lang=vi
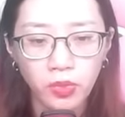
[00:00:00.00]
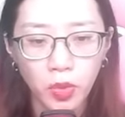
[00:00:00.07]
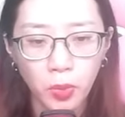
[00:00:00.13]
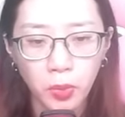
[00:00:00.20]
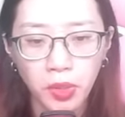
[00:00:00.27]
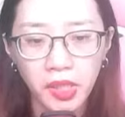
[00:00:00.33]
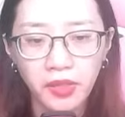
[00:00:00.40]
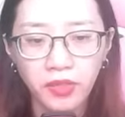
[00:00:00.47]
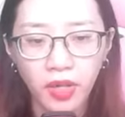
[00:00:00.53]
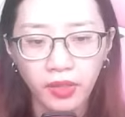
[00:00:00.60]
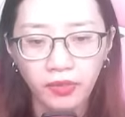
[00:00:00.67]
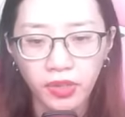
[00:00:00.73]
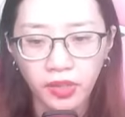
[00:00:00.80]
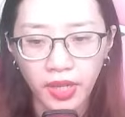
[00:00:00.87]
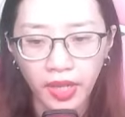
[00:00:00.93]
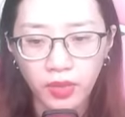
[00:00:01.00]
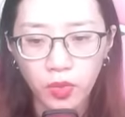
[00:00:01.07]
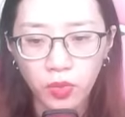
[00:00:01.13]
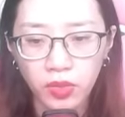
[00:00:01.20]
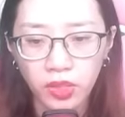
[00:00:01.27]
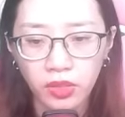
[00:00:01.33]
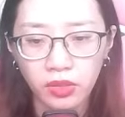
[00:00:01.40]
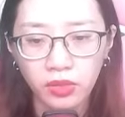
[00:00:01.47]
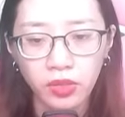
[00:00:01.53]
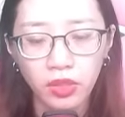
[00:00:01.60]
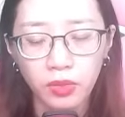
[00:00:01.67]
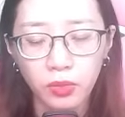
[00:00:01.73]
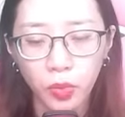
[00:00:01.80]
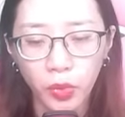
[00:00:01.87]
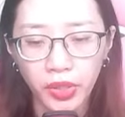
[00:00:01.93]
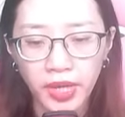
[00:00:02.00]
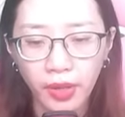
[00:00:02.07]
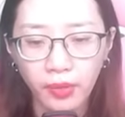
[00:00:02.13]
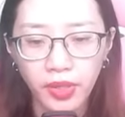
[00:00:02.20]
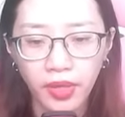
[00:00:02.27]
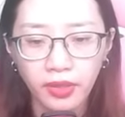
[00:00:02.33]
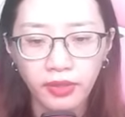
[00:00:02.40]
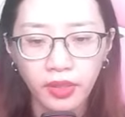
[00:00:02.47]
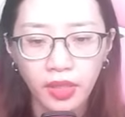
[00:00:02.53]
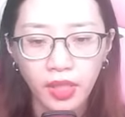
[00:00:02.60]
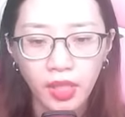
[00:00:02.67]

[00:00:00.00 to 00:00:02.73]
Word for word: ngụm khí vận vừa nãy hút được từ mũi đạo nhân.